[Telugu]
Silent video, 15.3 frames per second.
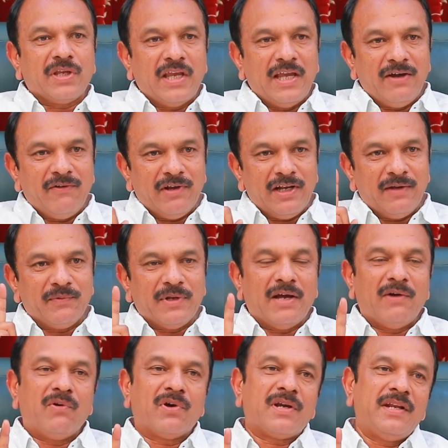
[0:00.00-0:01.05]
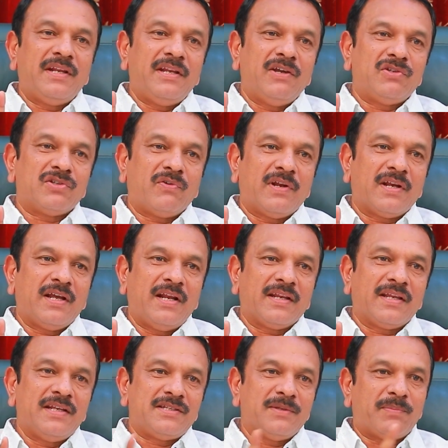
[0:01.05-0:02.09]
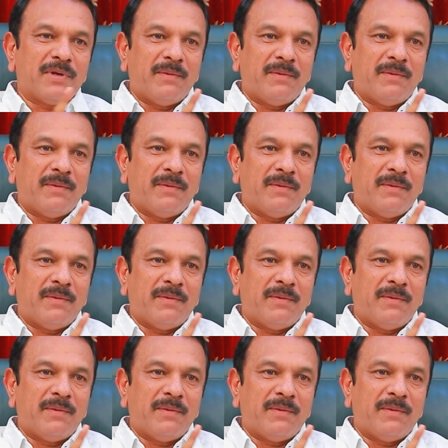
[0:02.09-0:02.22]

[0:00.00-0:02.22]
కేవలం నా ఒక్క నియోజకవర్గానికి ఇచ్చి